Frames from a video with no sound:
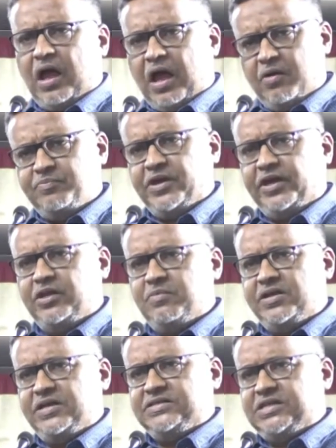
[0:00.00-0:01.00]
आप यकीन
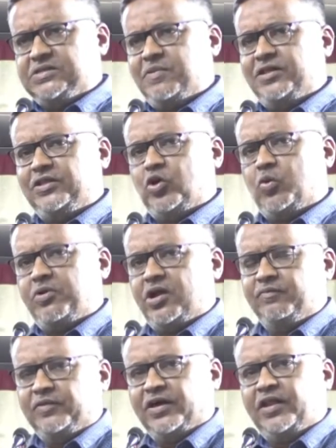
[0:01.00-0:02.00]
मानिए जज्बाती तौर पर
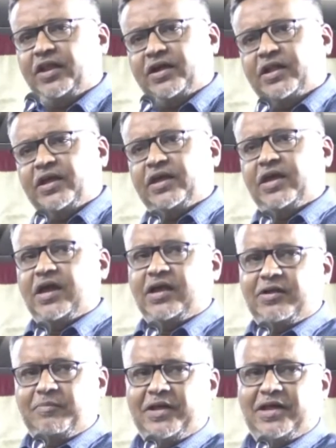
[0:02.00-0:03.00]
हम तकरीर करेंगे
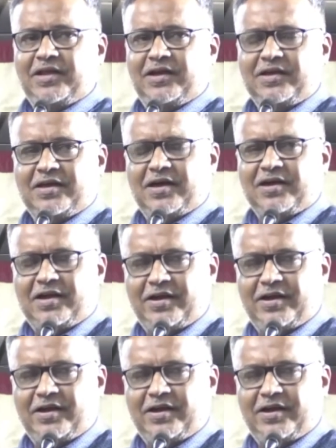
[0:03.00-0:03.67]
अगर मेरा लड़का